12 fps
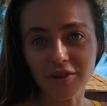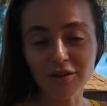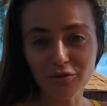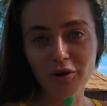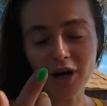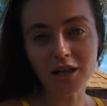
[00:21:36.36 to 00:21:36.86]
на
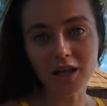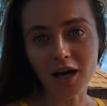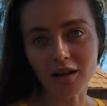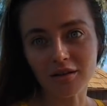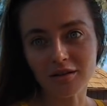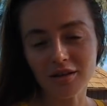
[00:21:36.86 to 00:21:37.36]
твой
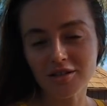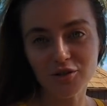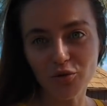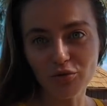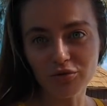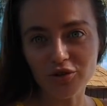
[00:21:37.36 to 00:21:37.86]
канал, на
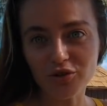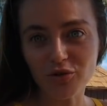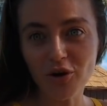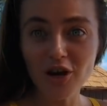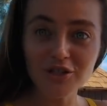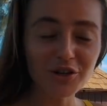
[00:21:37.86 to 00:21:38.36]
секундочку,
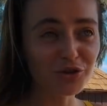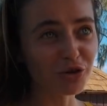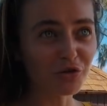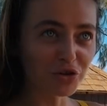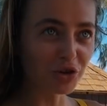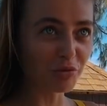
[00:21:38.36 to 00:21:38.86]
с
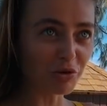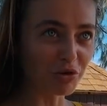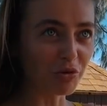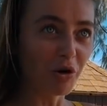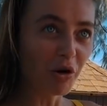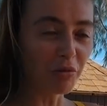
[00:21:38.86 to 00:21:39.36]
которого ты
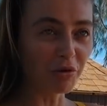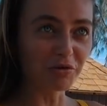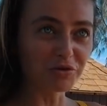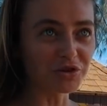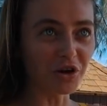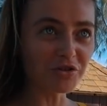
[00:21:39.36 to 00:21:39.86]
потом
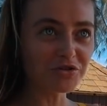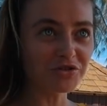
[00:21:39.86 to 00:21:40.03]
получаешь